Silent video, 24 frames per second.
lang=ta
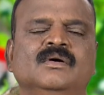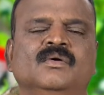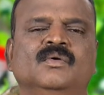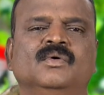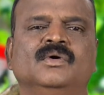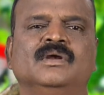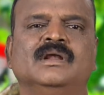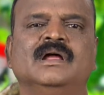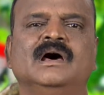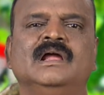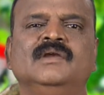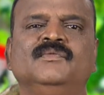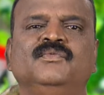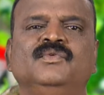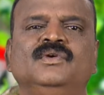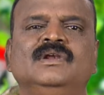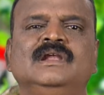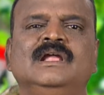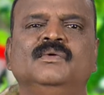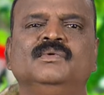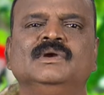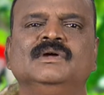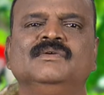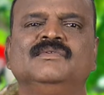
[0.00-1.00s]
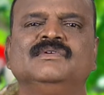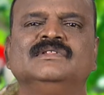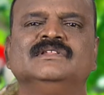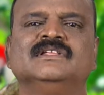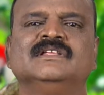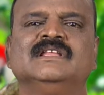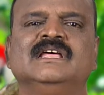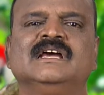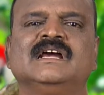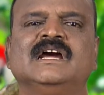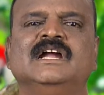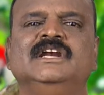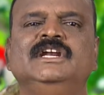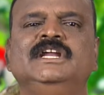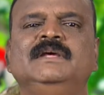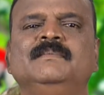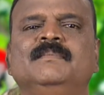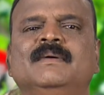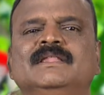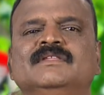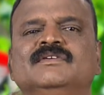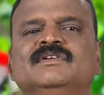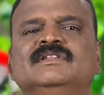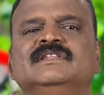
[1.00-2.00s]
ஒரு நாள் ஃபுல்லாக உணவு இருந்ததுன்னா
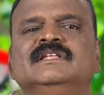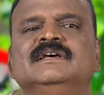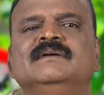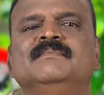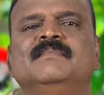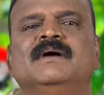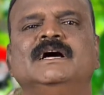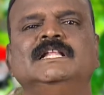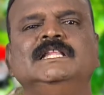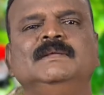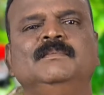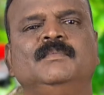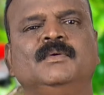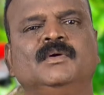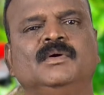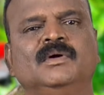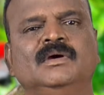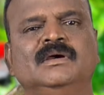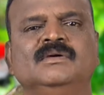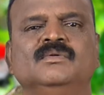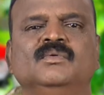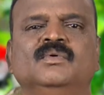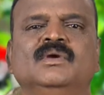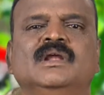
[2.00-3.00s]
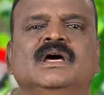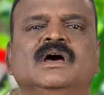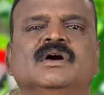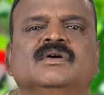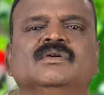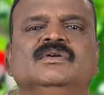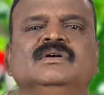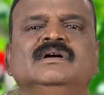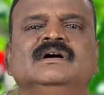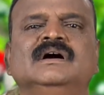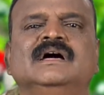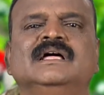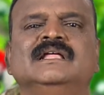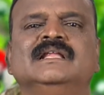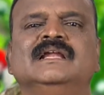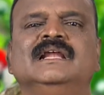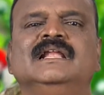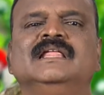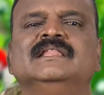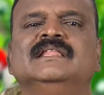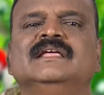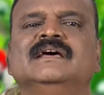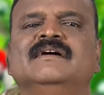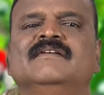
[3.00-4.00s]
கண்டிப்பாக அது வந்து பாதிப்புக்கு உள்ளாக்கும்
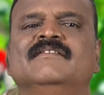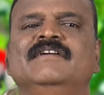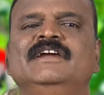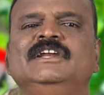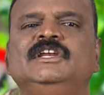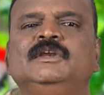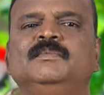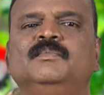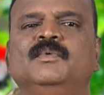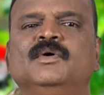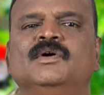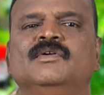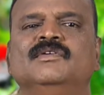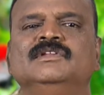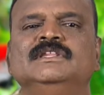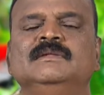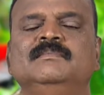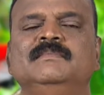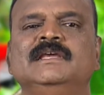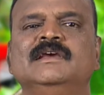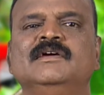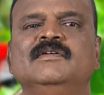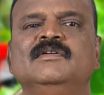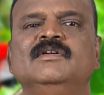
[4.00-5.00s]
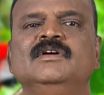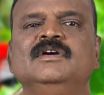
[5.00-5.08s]
அதனால் அந்த வயிற்றுப்போக்கு வந்து மிக